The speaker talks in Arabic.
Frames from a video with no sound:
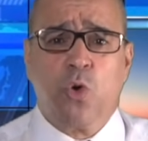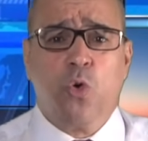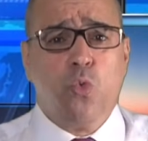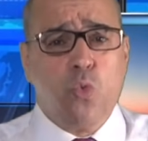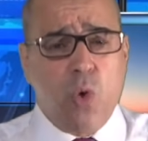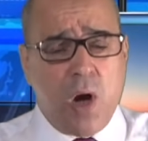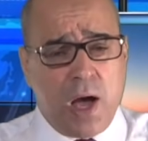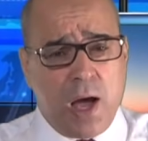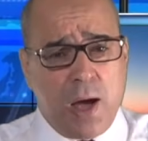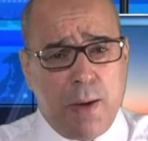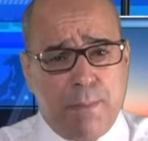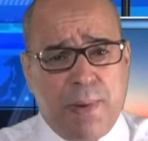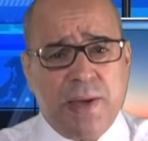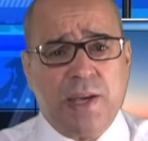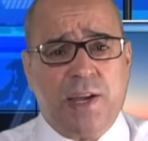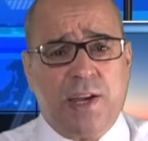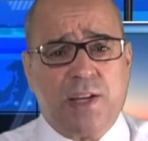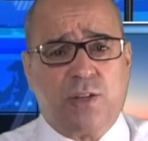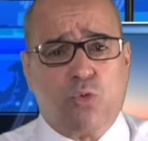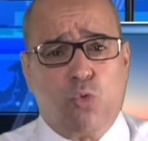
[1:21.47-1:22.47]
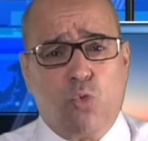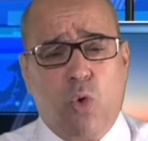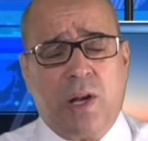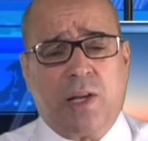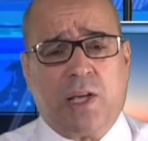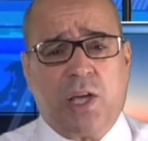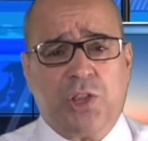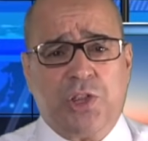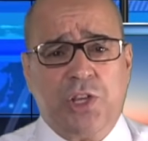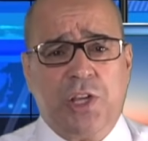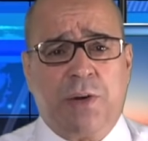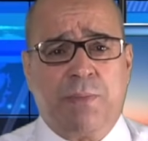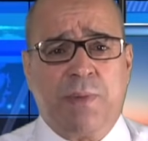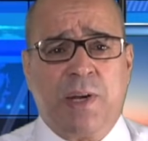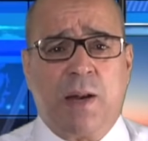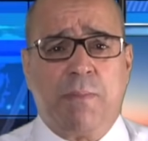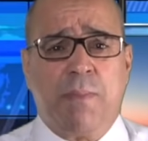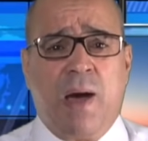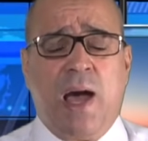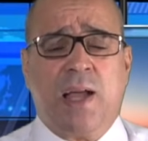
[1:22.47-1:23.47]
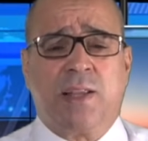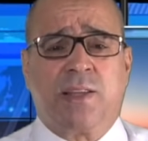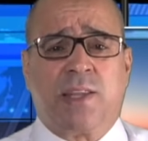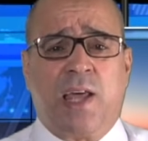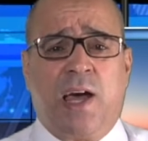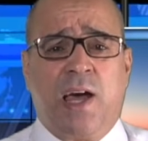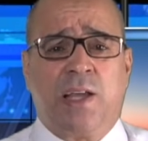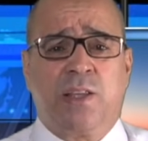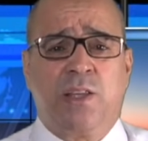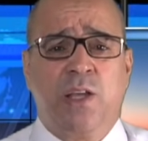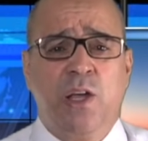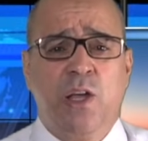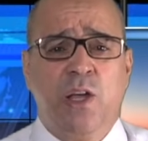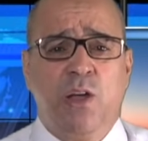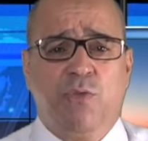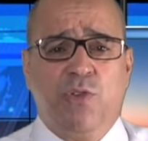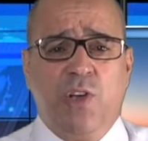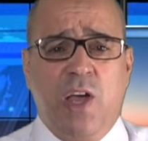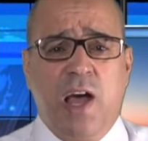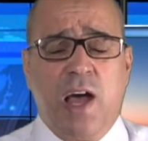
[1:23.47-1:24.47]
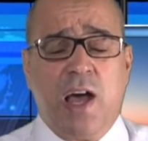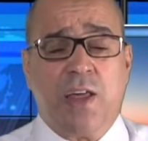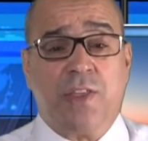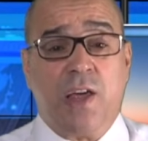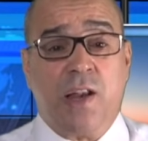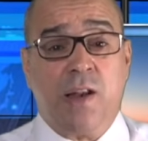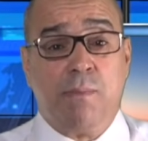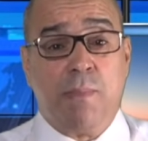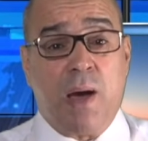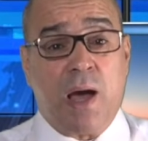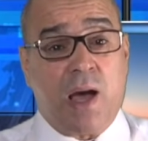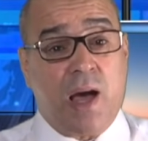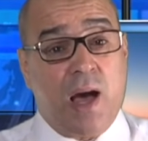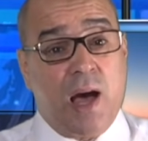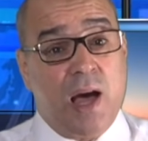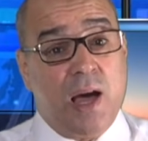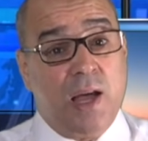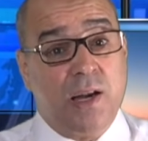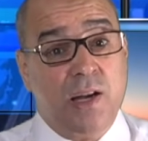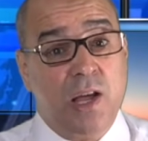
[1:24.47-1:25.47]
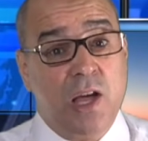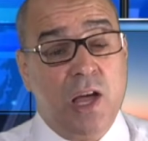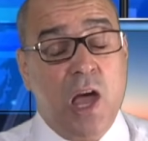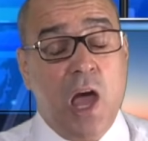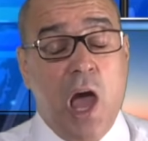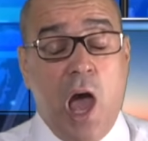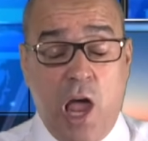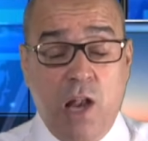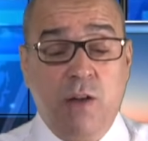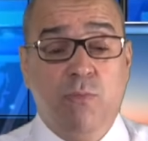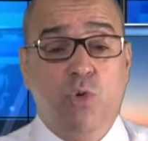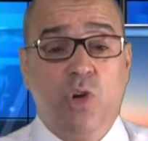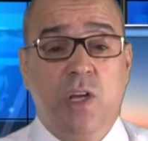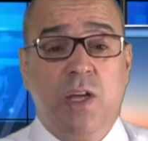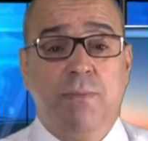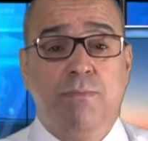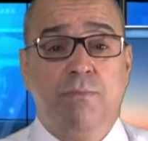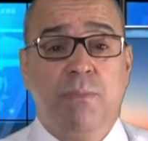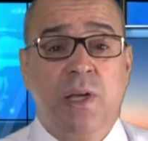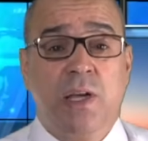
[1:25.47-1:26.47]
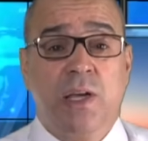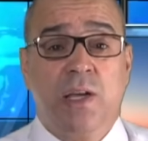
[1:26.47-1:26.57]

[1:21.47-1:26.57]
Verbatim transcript: وبينته الكثير من المحطات في هذا المقال المهم